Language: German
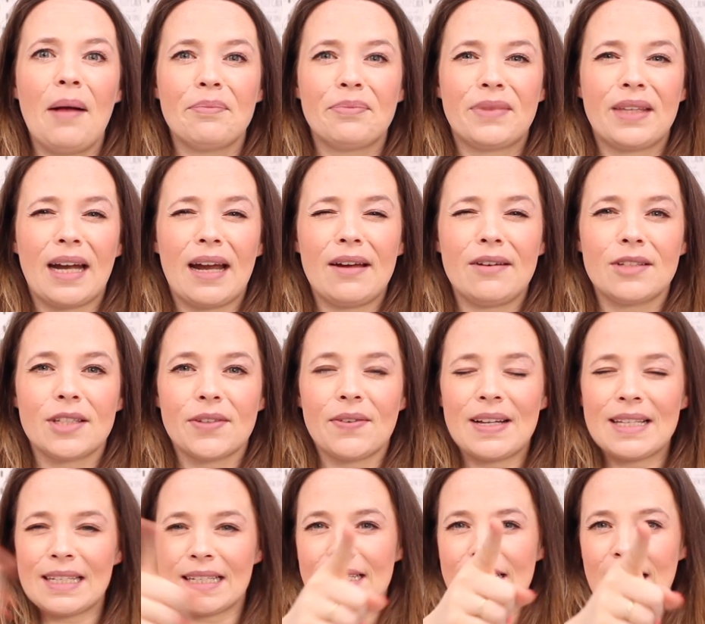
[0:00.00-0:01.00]
Am
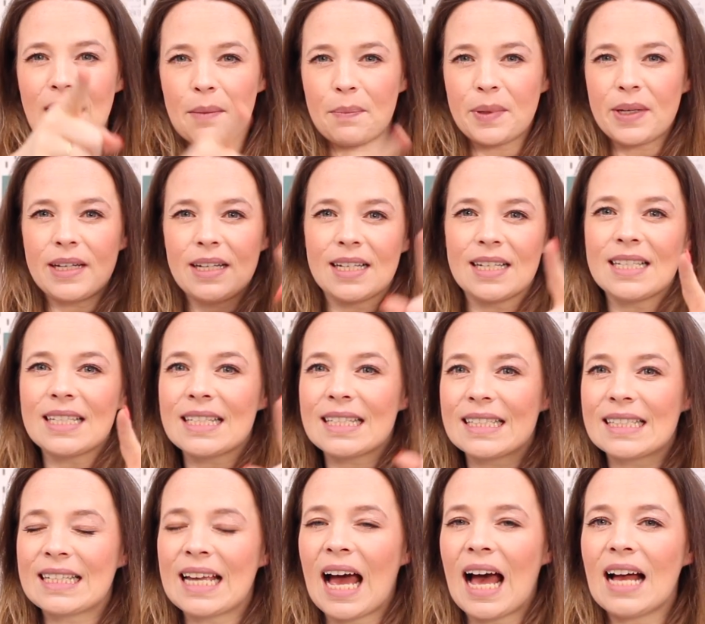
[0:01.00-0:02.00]
23. April
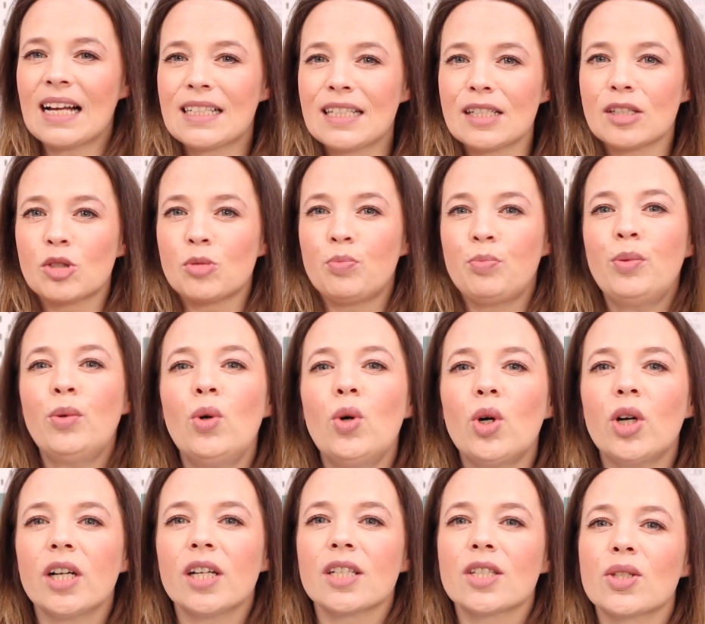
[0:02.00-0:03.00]
ist Tag des
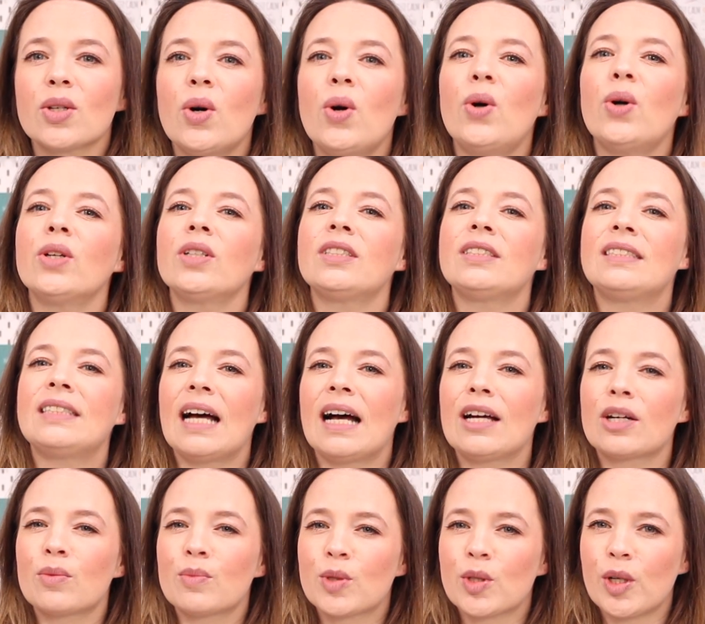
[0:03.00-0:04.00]
Buches und
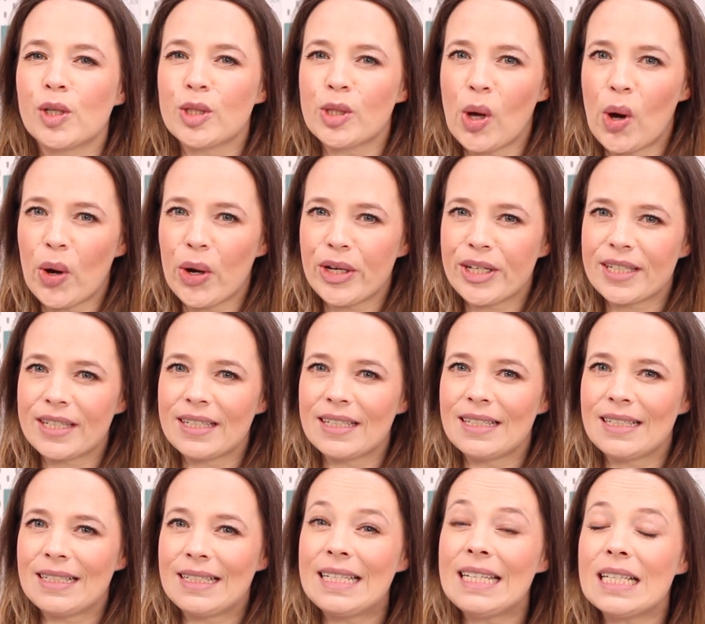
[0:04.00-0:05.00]
darum soll es heute
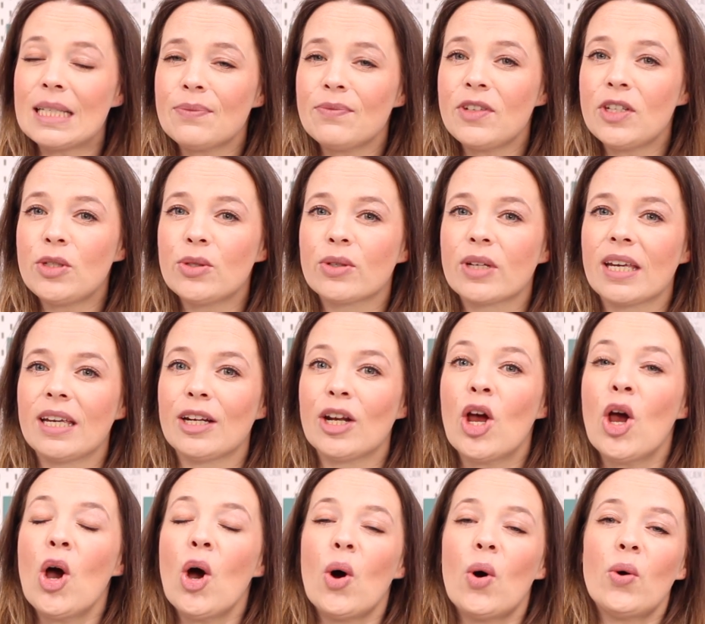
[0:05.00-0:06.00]
in diesem Video gehen.
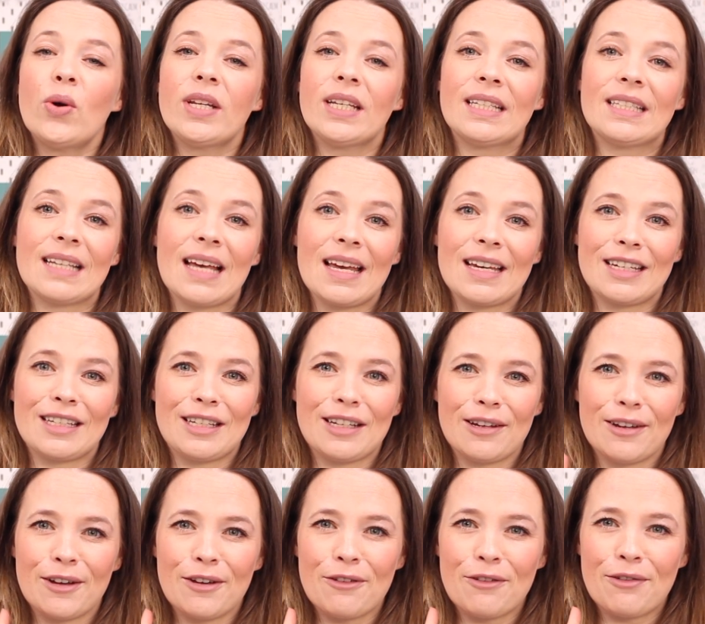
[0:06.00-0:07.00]
Und ich zeige
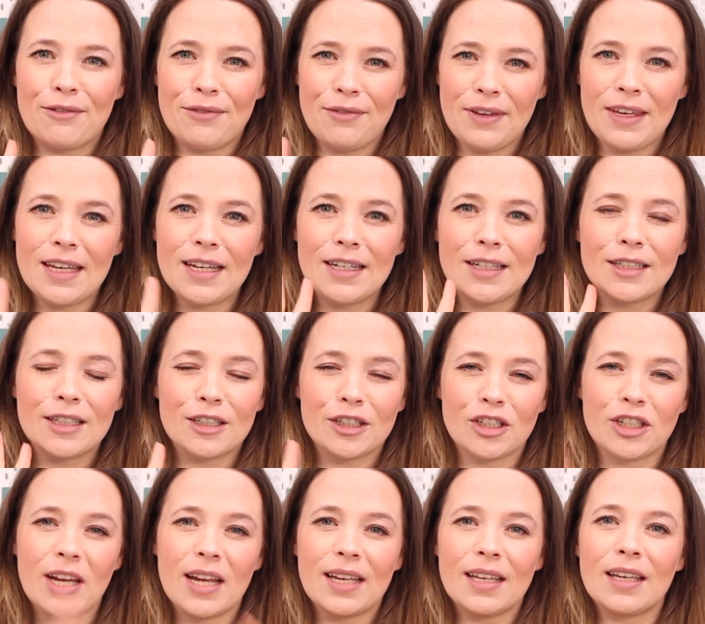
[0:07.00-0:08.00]
dir vier
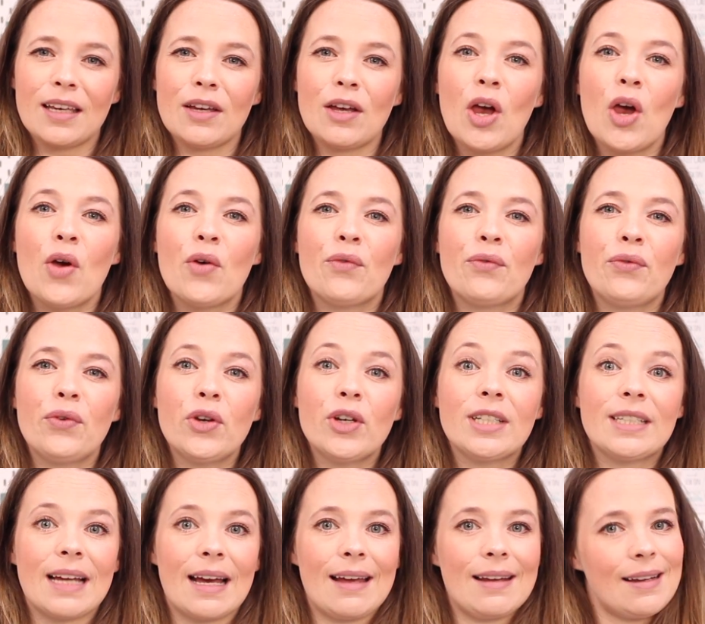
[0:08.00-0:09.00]
Geschenke
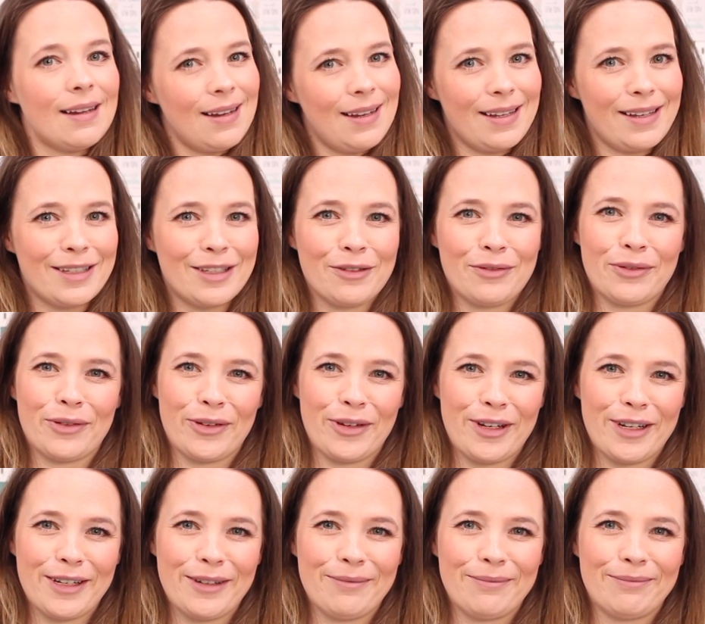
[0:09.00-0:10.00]
für deine
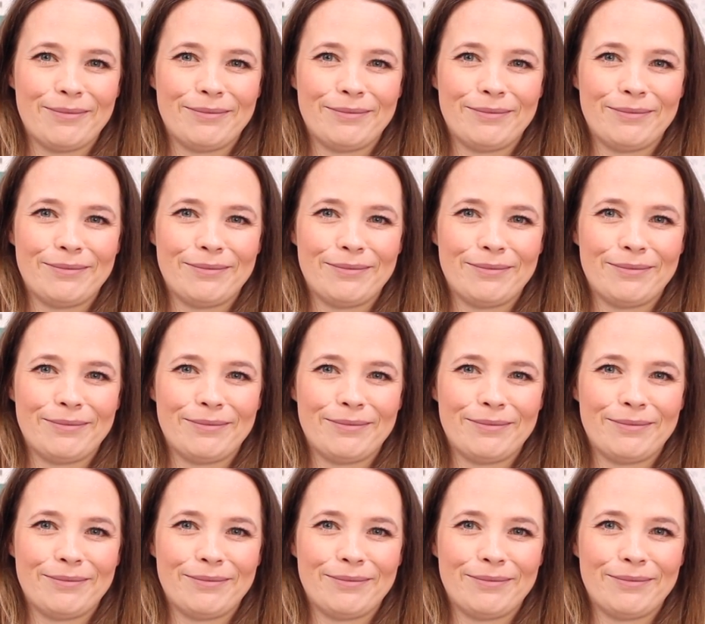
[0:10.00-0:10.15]
Lesefreunde.